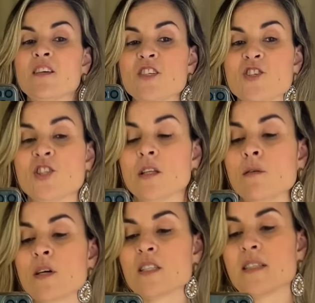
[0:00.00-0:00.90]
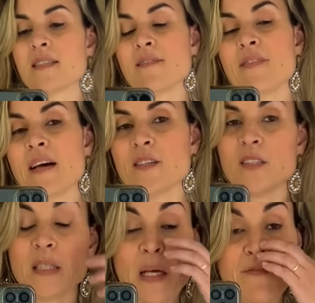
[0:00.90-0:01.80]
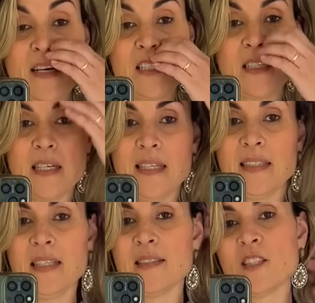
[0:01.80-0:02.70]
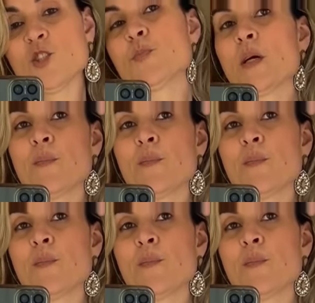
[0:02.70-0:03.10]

gente que não gosta dessa faixa, né? A faixa é interessante porque é